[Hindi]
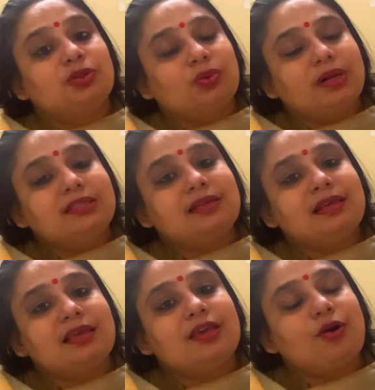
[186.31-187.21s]
थोड़े से
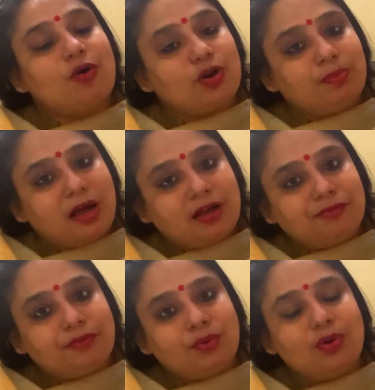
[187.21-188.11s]
रेखी के और
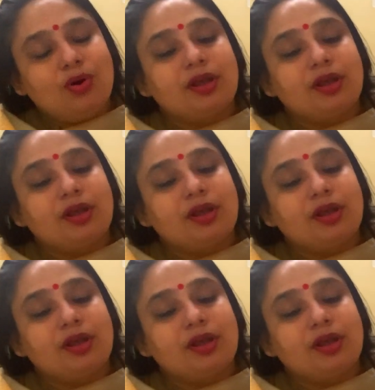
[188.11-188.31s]
भाव को